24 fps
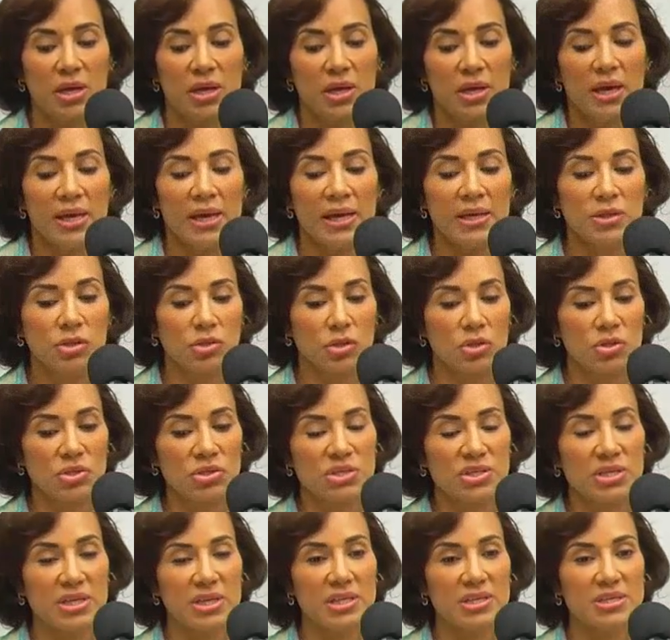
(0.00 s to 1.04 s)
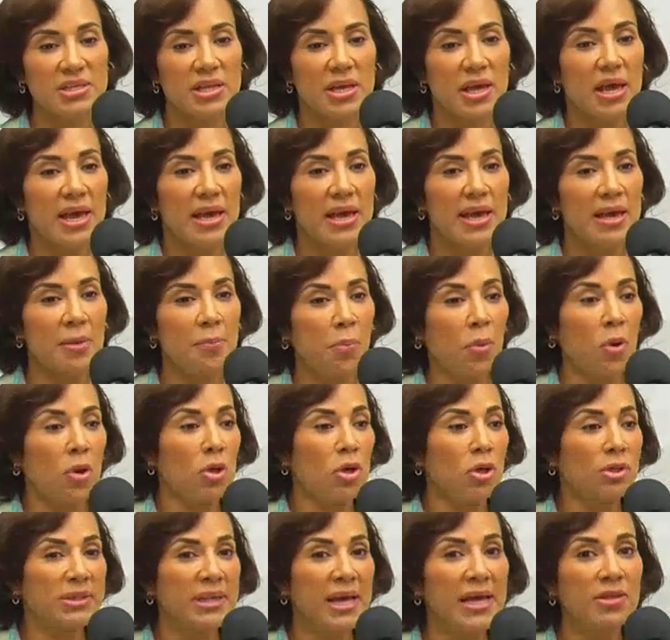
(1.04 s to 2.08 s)
Entonces, eh, por
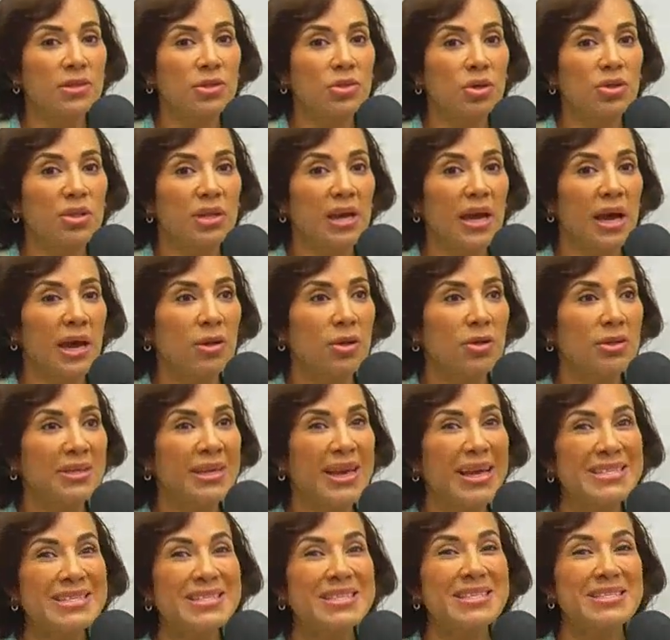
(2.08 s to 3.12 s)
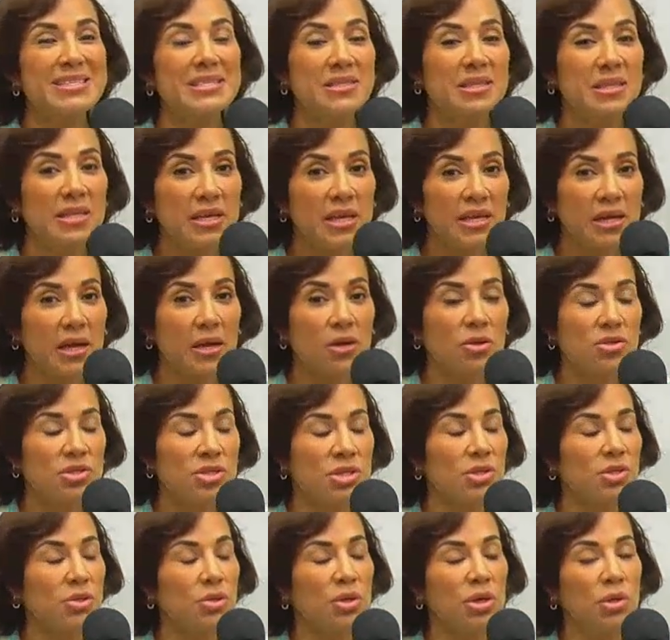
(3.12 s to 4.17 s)
lo tanto, dejaron de asistir a los
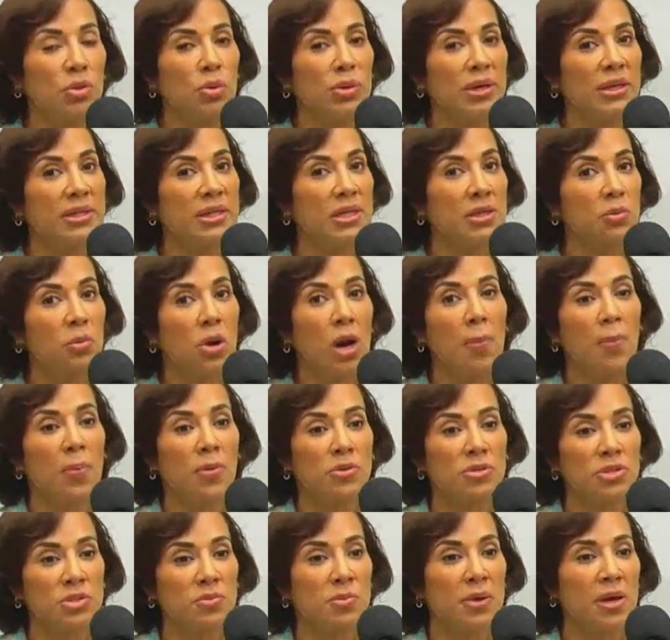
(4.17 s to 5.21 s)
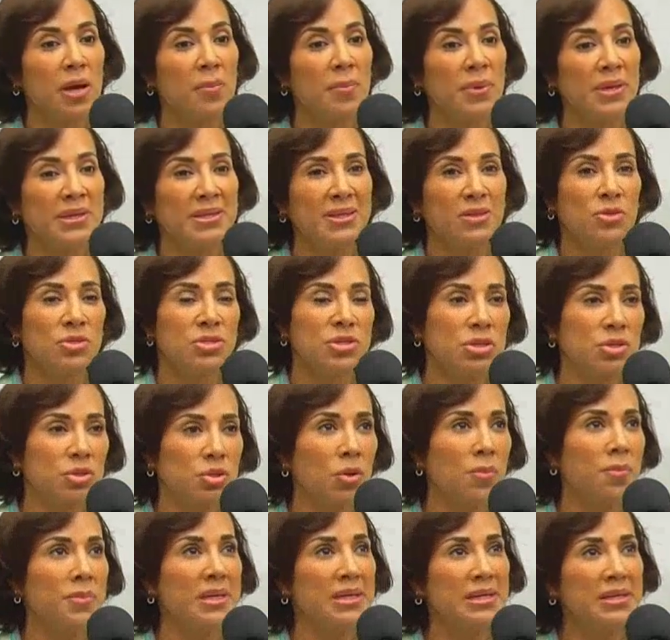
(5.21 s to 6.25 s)
centros educativos aproximadamente
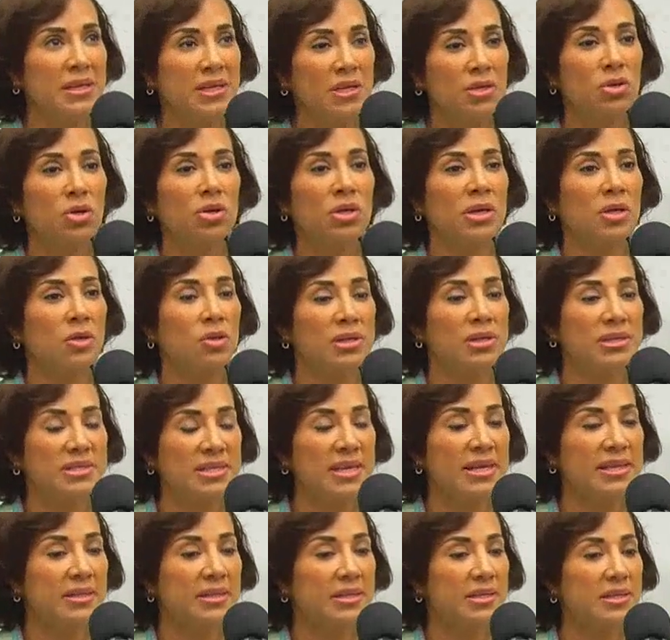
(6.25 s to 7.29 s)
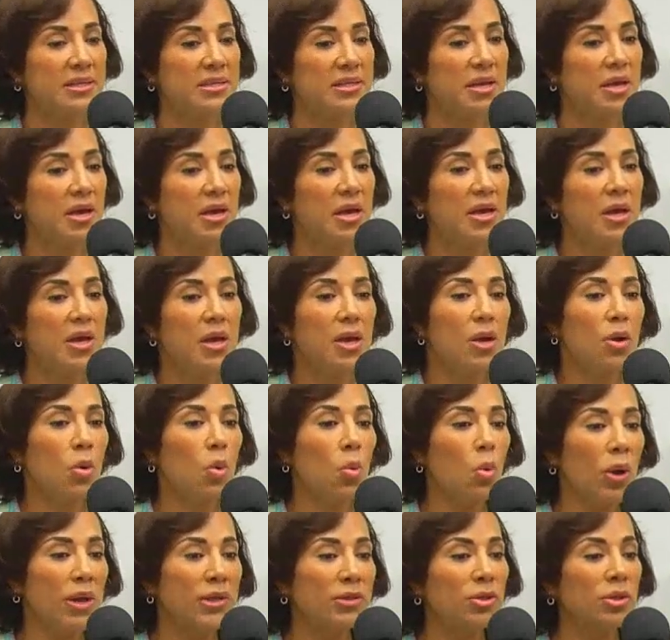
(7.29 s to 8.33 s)
200.000 niños y adolescentes.
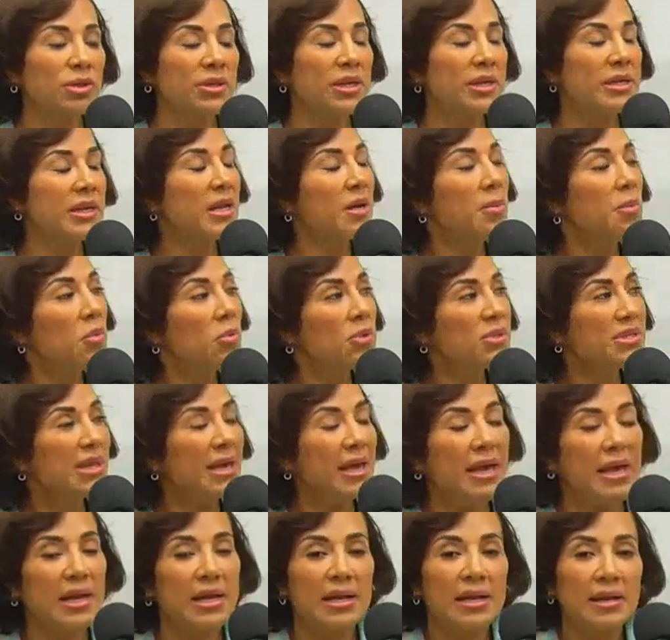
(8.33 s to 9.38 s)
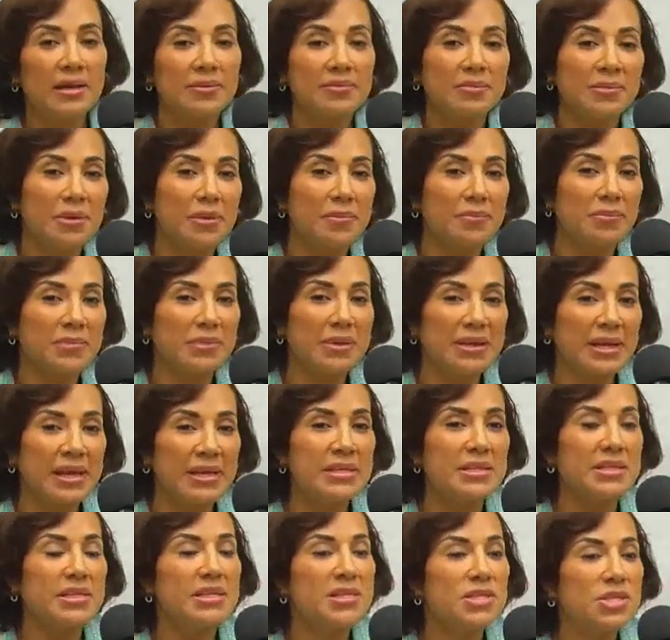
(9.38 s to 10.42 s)
Cuando tenemos el
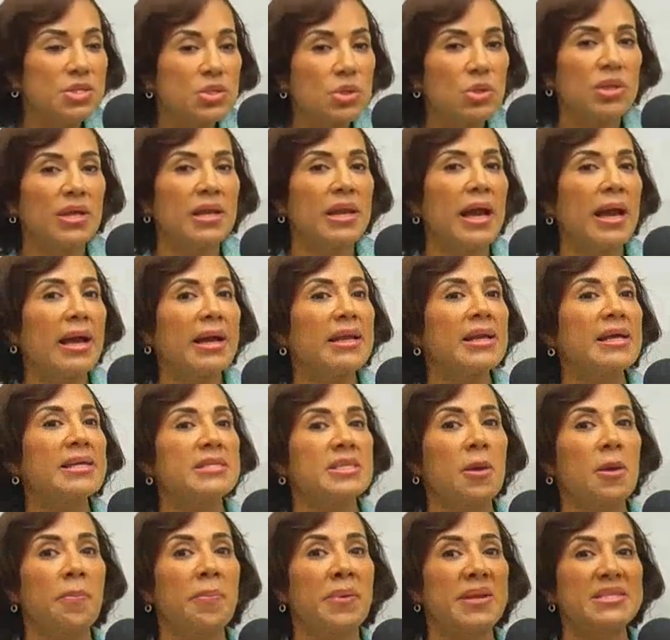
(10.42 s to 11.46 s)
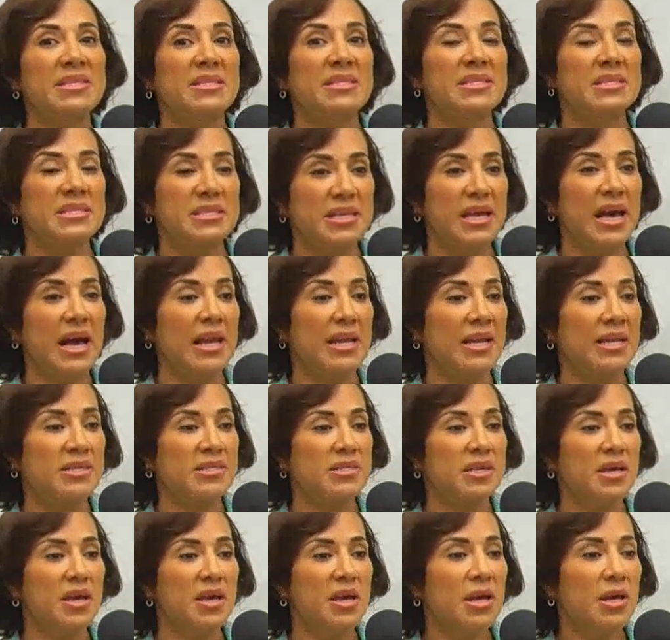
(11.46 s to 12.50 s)
reinicio de las clases presenciales,
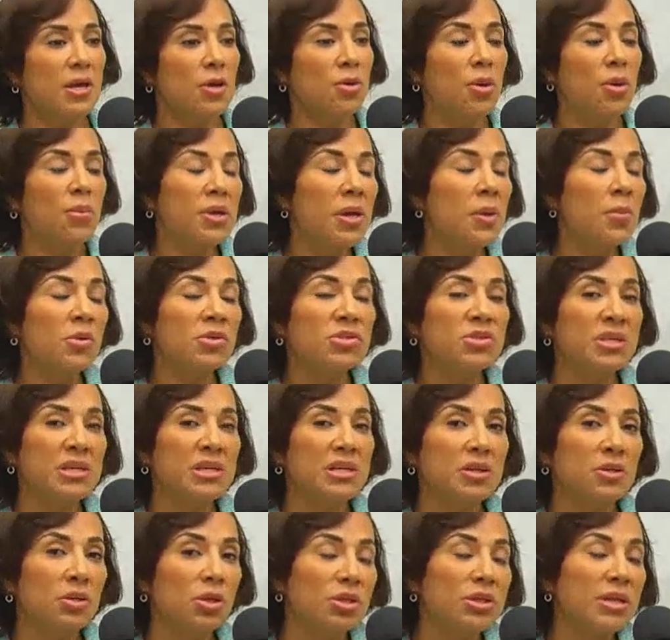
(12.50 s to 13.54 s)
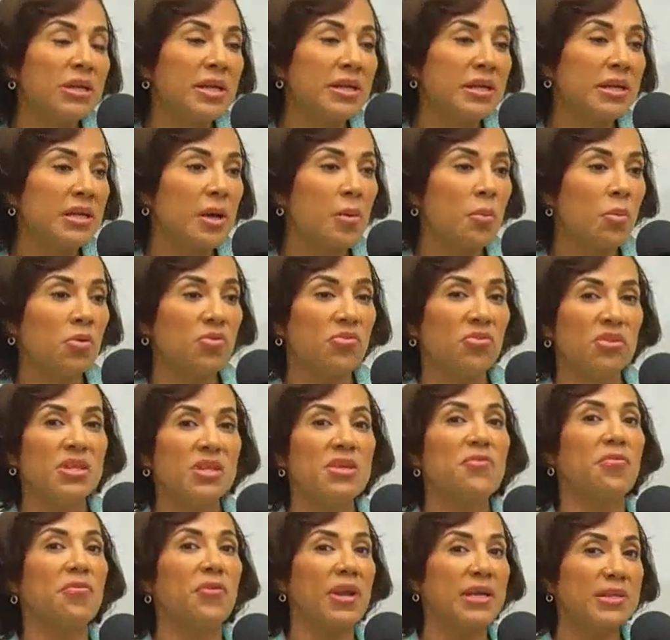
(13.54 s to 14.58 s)
no, habíamos no teníamos ni
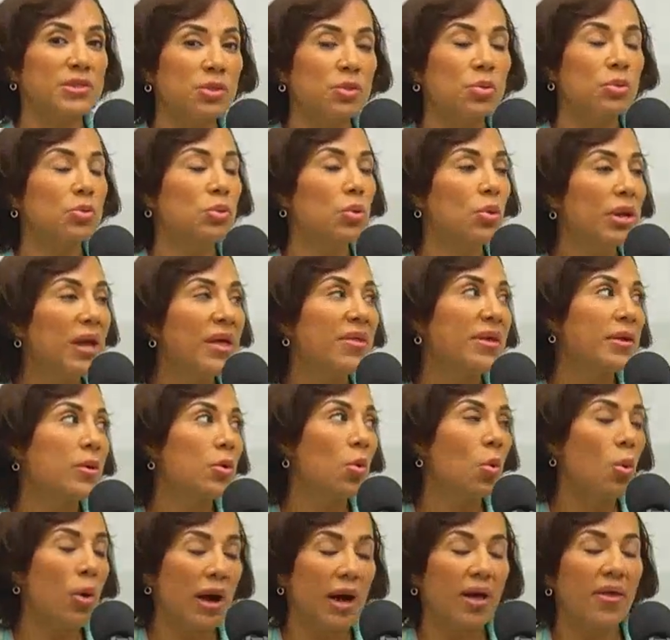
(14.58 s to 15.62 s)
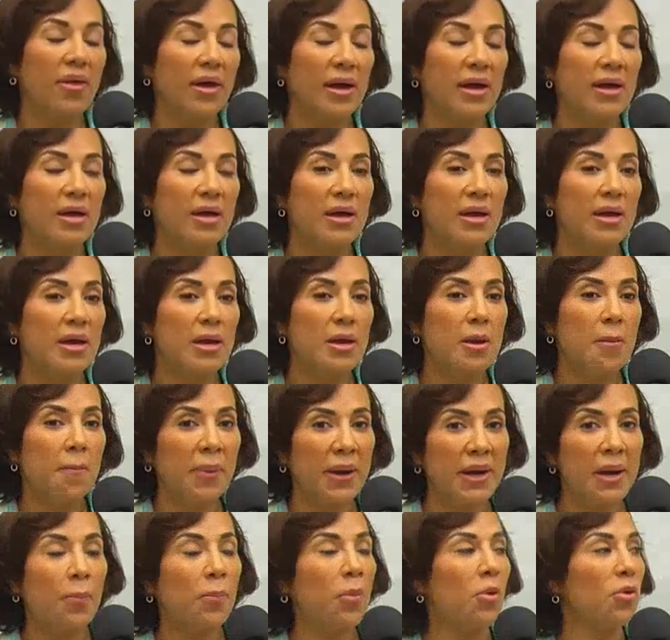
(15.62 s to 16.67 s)
infraestructura adecuada
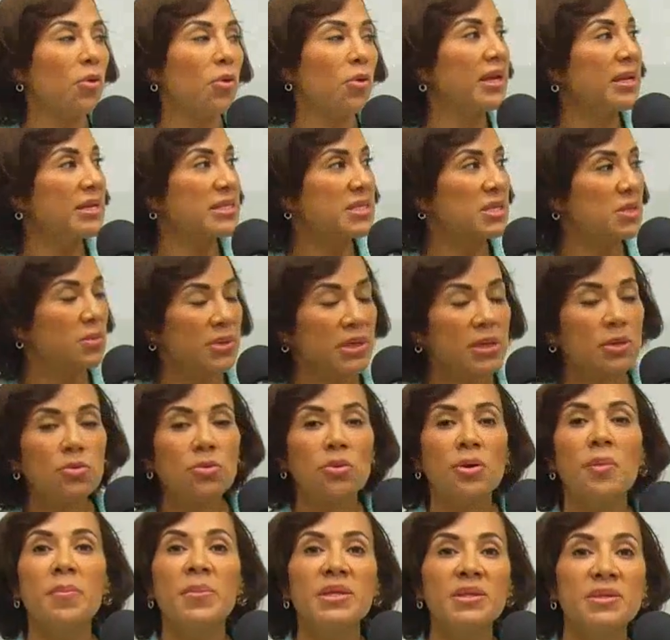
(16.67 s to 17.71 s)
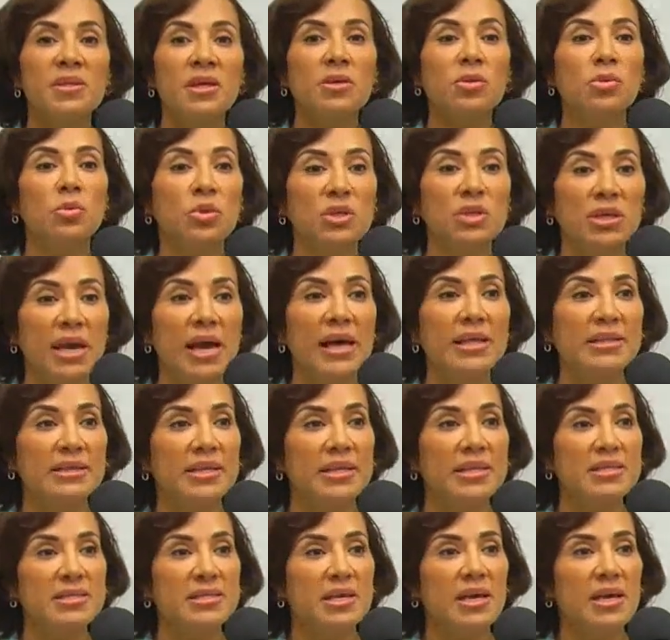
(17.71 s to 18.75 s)
para poder recibir nuevamente
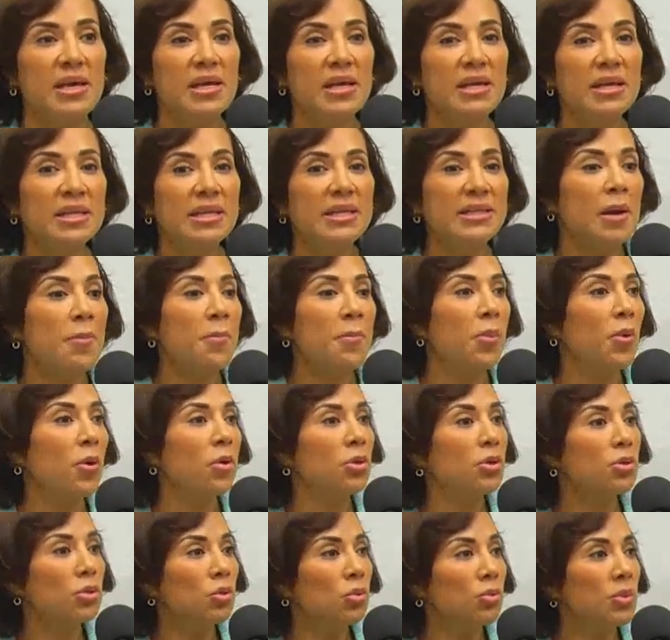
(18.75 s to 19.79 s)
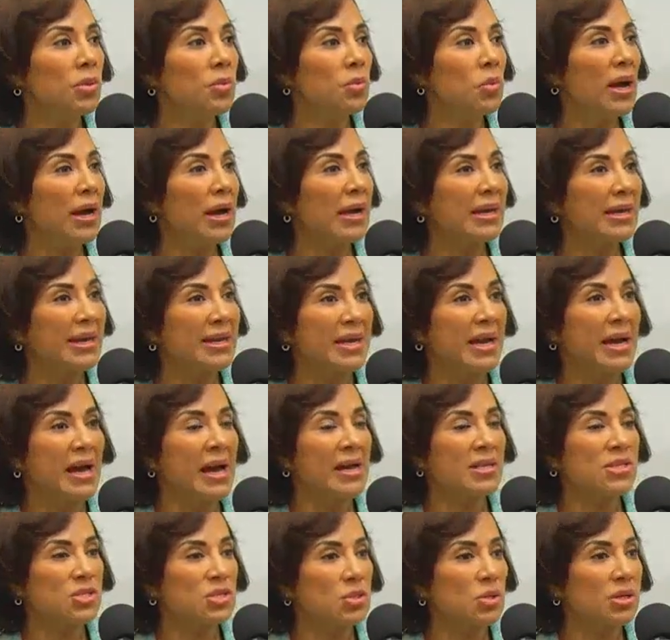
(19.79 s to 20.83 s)
estudiantes, ni tampoco tuvimos aquellas
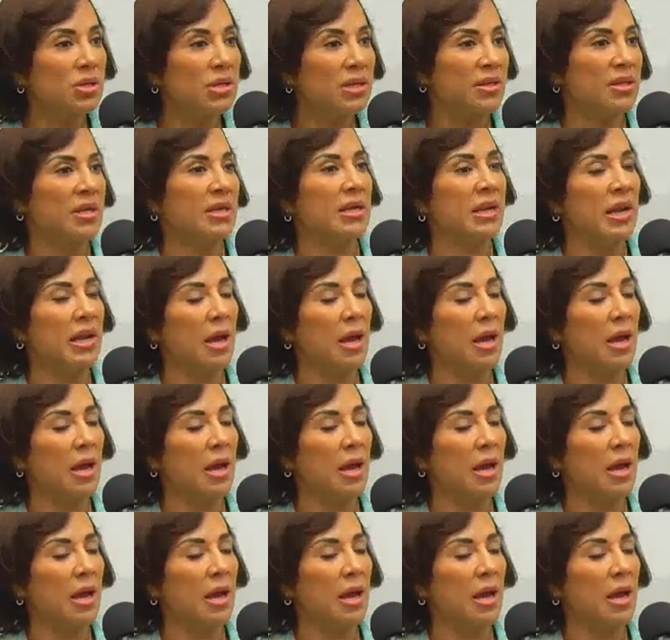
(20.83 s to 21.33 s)
acciones desde las